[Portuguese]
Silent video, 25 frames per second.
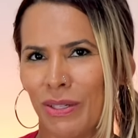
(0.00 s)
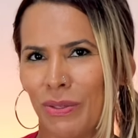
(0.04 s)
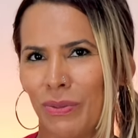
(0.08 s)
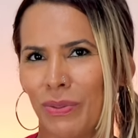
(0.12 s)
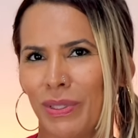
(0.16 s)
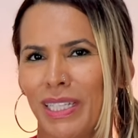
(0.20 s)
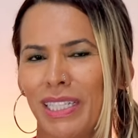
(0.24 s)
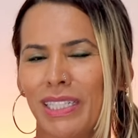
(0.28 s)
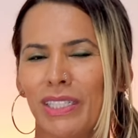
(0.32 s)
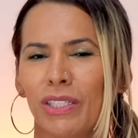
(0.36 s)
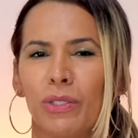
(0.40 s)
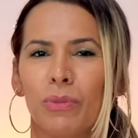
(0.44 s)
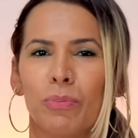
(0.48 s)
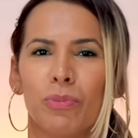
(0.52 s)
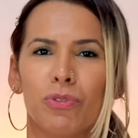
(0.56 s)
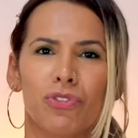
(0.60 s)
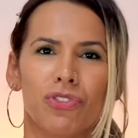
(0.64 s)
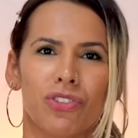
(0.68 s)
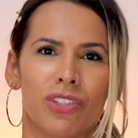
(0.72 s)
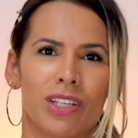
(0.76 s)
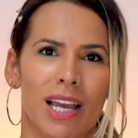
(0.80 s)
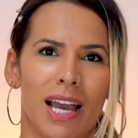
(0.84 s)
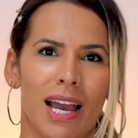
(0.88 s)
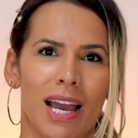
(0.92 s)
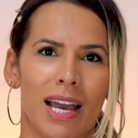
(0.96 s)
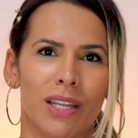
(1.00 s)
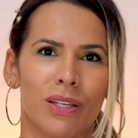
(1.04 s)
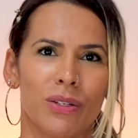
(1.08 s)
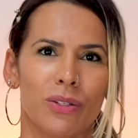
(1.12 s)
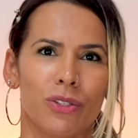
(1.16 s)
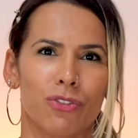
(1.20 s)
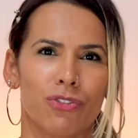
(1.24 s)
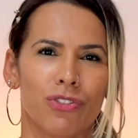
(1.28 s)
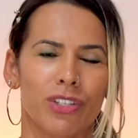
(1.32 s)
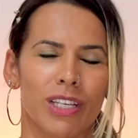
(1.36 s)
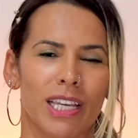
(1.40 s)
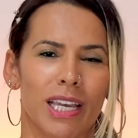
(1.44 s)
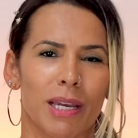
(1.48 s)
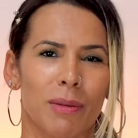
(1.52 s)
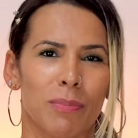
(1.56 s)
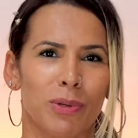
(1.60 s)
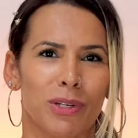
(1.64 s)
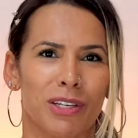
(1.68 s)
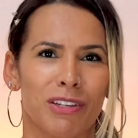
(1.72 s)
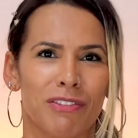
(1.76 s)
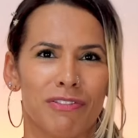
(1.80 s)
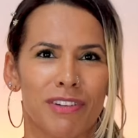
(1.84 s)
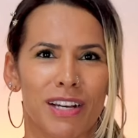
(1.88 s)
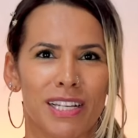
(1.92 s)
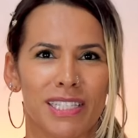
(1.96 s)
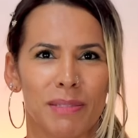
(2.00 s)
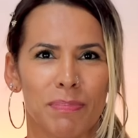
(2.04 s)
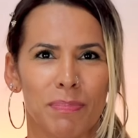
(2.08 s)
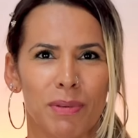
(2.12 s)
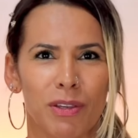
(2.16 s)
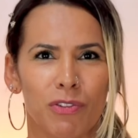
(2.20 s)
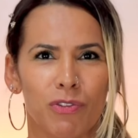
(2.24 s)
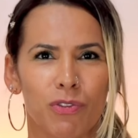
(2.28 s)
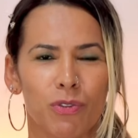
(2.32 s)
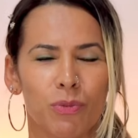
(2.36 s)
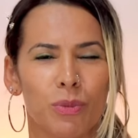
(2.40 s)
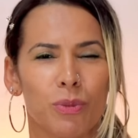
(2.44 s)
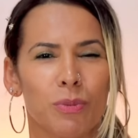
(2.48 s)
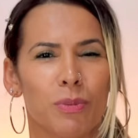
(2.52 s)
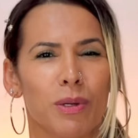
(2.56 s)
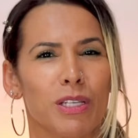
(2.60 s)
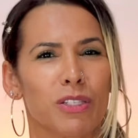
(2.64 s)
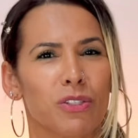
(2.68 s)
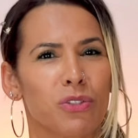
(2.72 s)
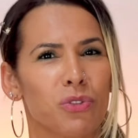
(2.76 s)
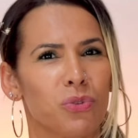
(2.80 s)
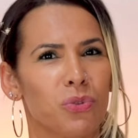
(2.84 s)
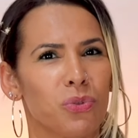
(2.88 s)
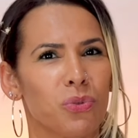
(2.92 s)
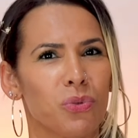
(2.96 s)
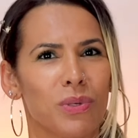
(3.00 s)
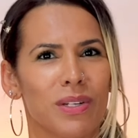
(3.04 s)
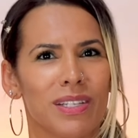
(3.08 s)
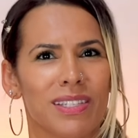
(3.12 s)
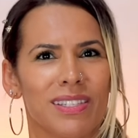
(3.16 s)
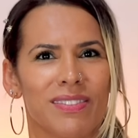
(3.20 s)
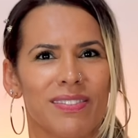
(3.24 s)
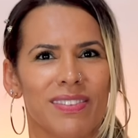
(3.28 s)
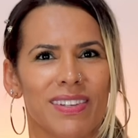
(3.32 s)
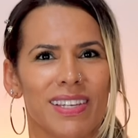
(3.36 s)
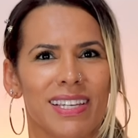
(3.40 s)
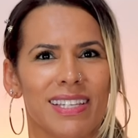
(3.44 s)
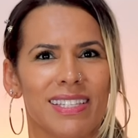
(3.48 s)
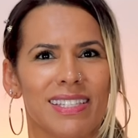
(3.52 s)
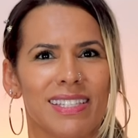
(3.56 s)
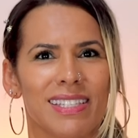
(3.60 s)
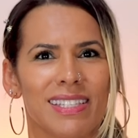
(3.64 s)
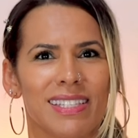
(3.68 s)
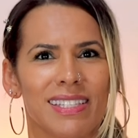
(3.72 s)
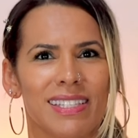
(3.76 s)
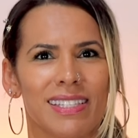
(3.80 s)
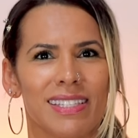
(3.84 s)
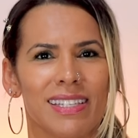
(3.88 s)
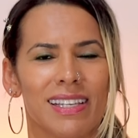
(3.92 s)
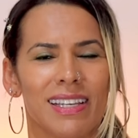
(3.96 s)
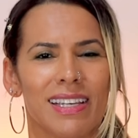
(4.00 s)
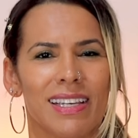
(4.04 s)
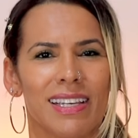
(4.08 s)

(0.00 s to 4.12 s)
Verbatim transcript: O Linda do Boticário, eu cheguei a borrifar esse perfume umas duas vezes.